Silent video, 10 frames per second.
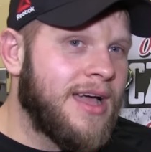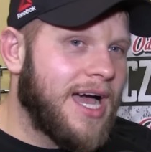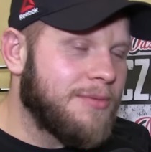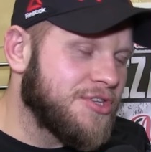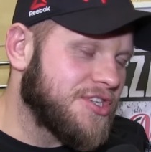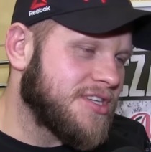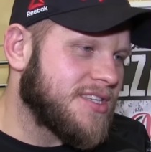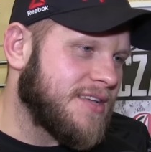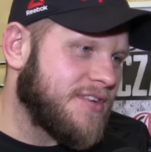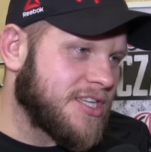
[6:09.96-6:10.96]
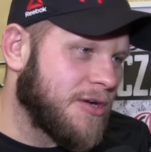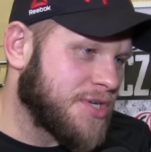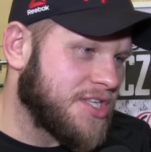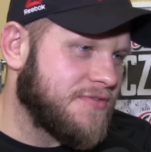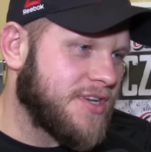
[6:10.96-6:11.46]
albo nie chcieli zestawiać tego
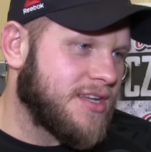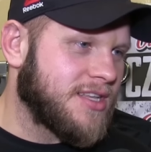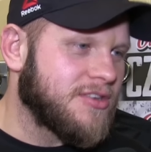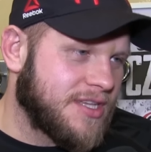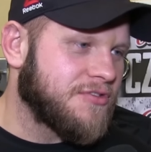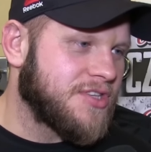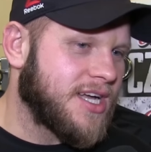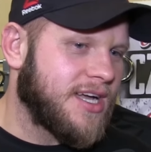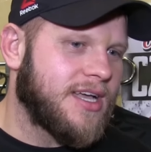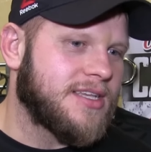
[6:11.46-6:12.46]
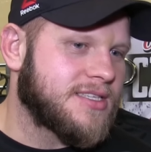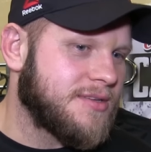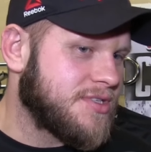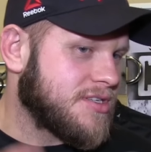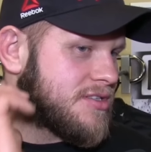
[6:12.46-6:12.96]
przeciwnika, tego zawodnika z
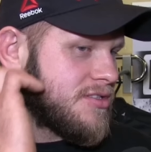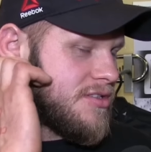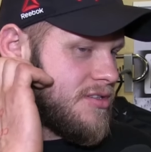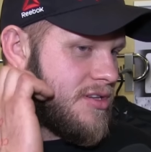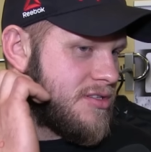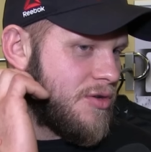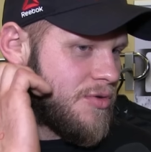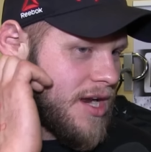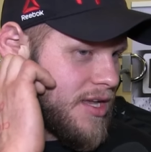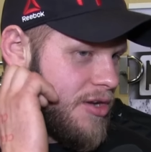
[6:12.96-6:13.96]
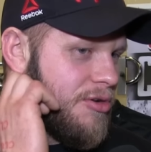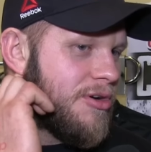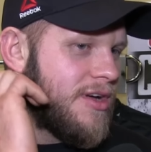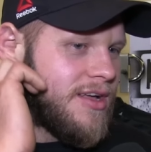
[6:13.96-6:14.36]
kimś z, z dołu rankingu.